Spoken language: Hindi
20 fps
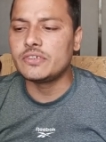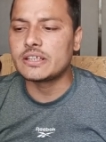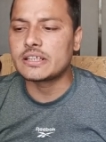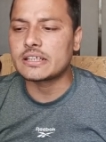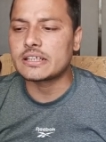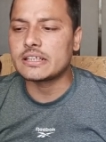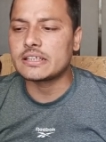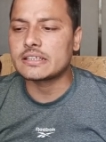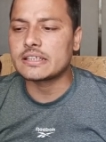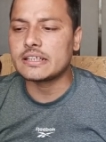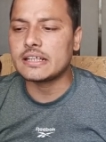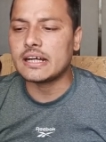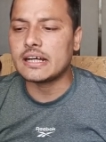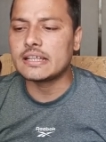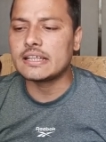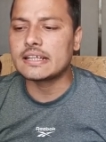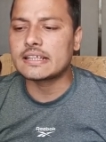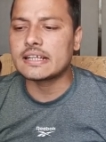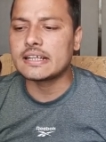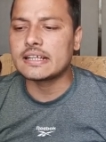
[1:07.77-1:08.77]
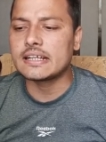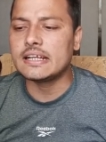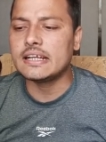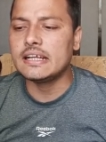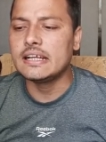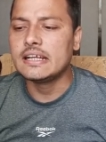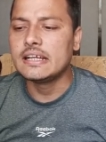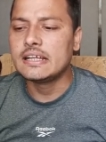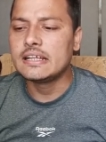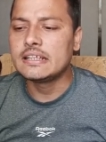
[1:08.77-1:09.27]
वीक रहे थे यहाँ देखेंगे
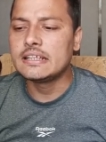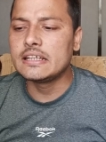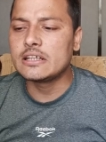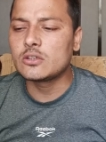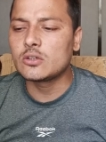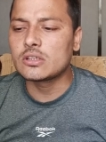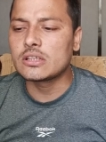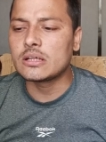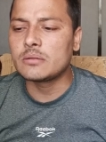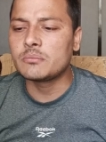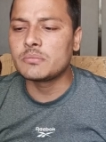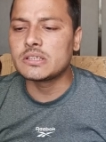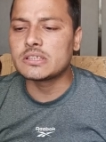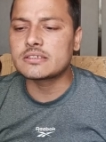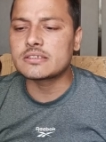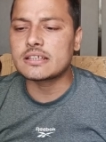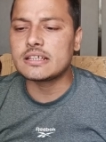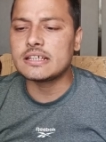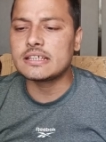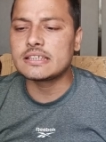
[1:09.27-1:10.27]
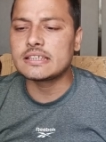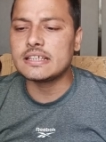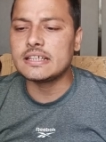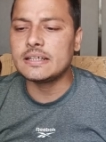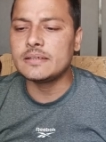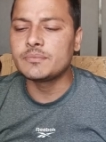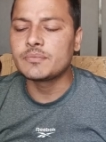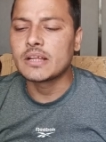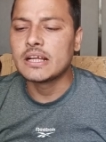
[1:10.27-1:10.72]
ये जो नंबर्स रहे थे